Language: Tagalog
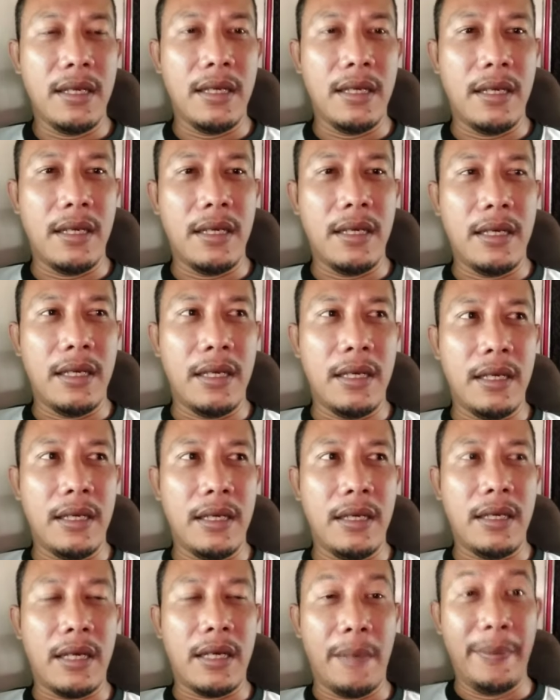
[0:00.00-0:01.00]

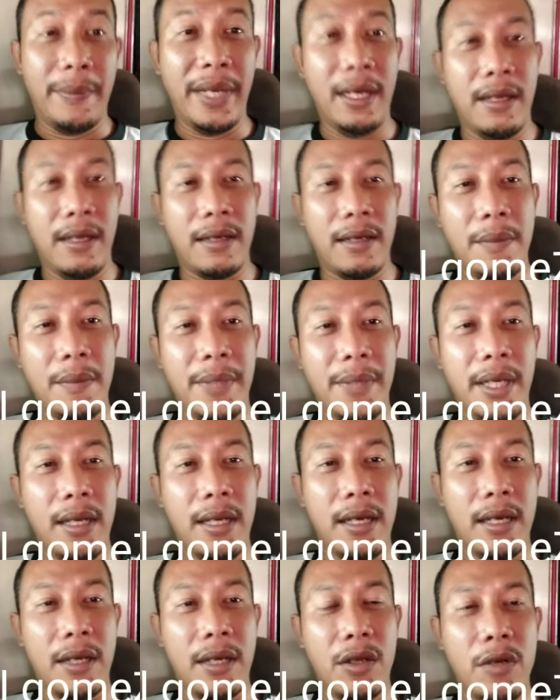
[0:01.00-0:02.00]
uh, Ramil,
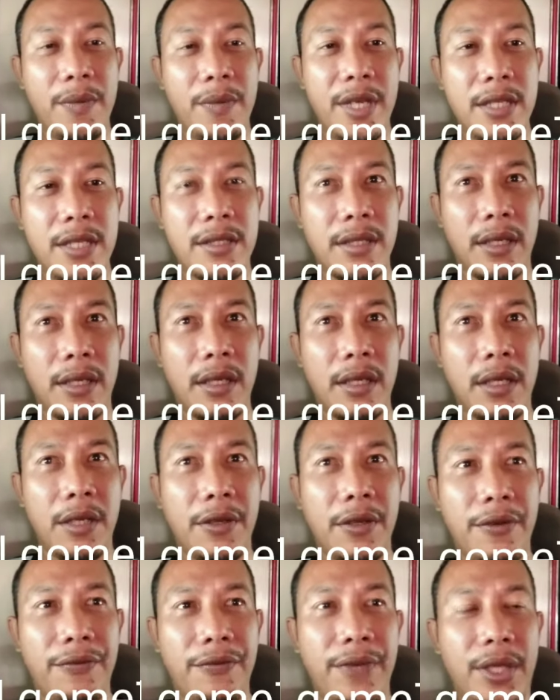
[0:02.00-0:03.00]
Ramil uh, Gomez, si
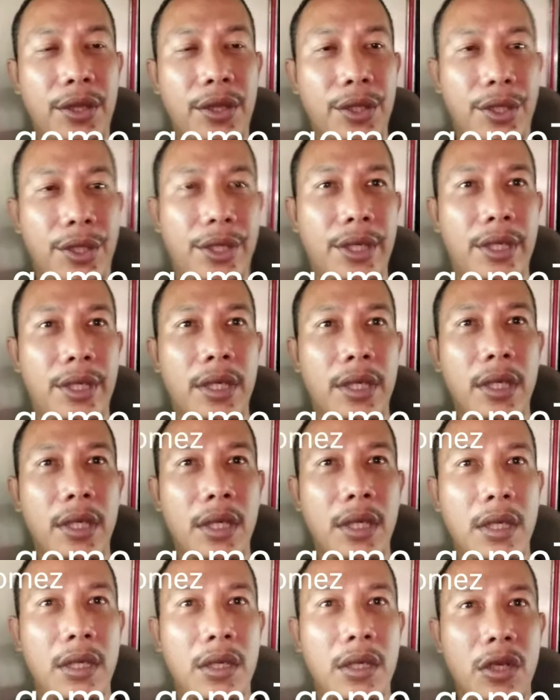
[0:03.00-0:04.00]
Victor
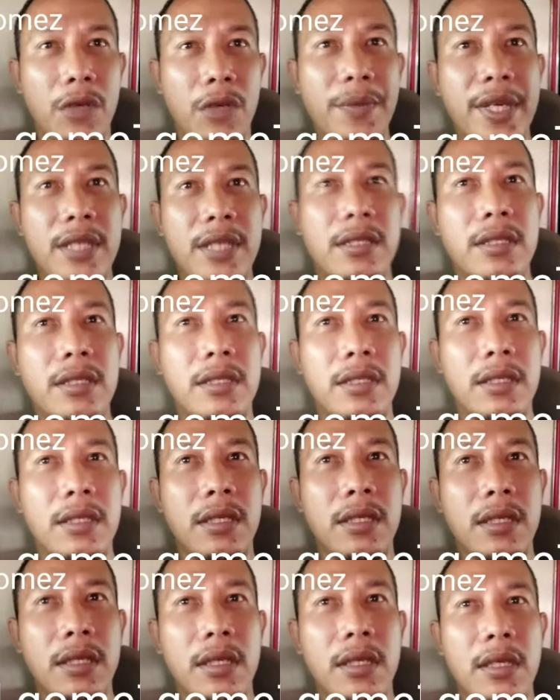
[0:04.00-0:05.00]
Gomez,
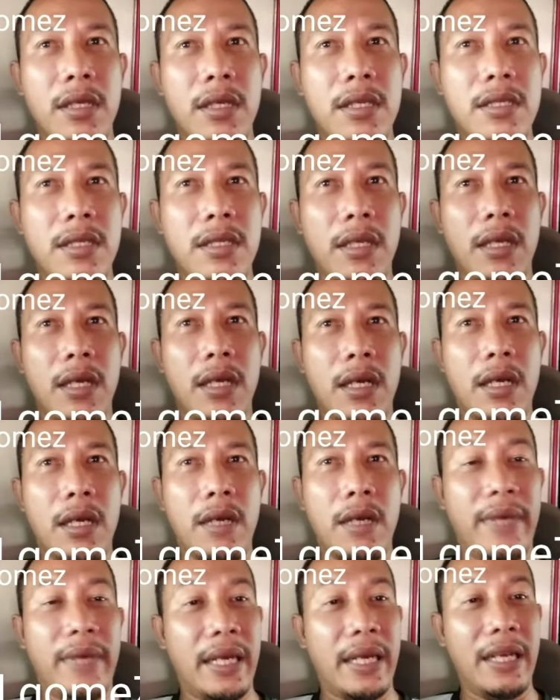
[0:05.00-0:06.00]
si
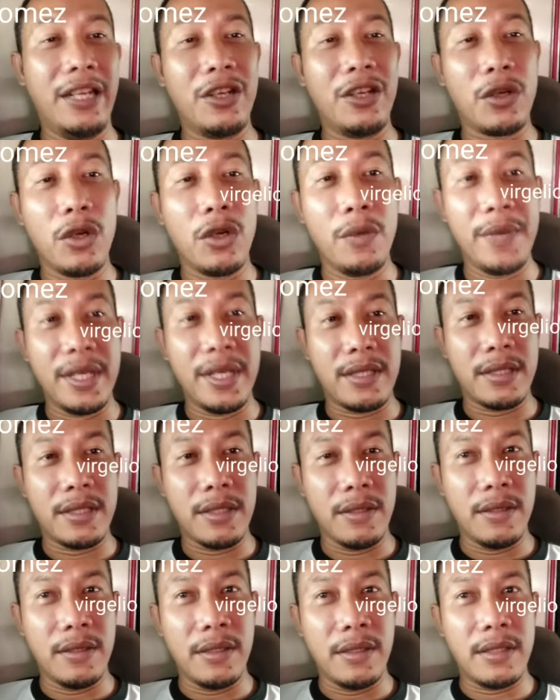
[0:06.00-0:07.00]
uh, Virgilio
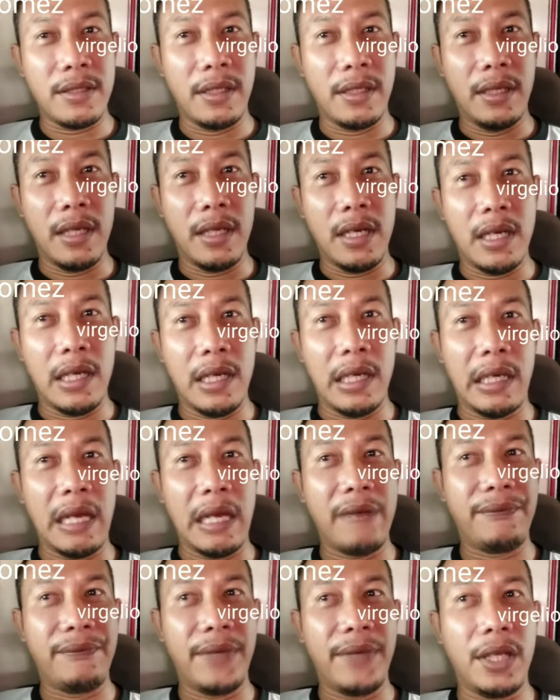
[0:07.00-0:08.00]
Gomez, si
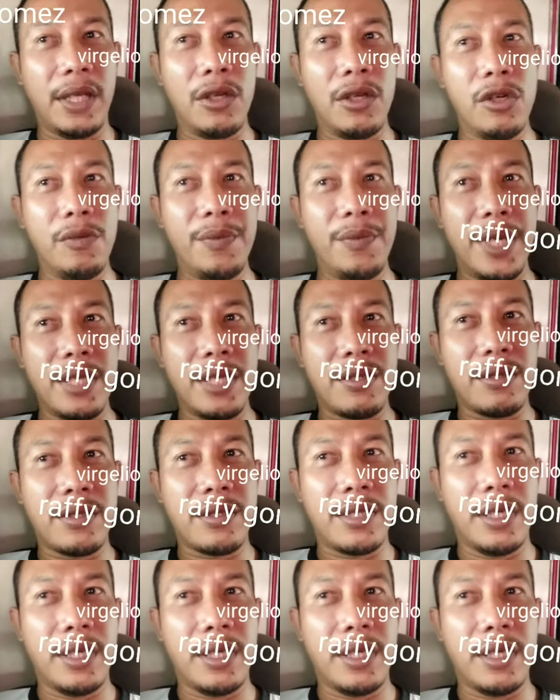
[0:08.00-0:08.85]
uh, Rafi Gomez, ug